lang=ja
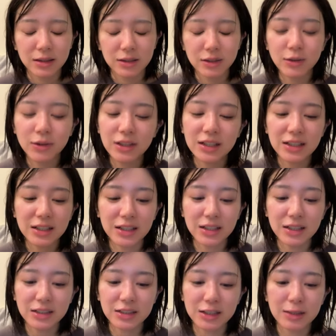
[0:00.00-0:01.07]
その日
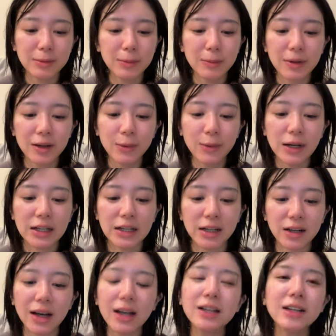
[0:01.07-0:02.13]
にシブパラ終わりに
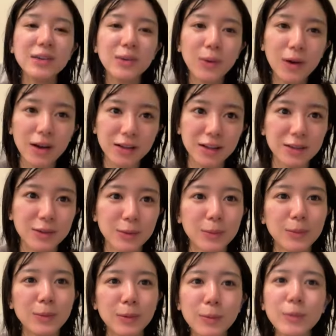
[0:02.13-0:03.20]
買いに行こうかなと
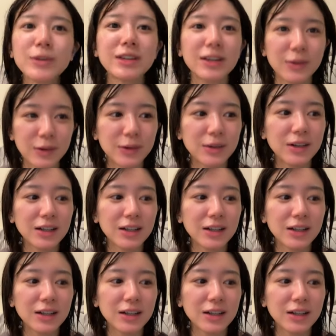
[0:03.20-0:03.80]
思ったのよ。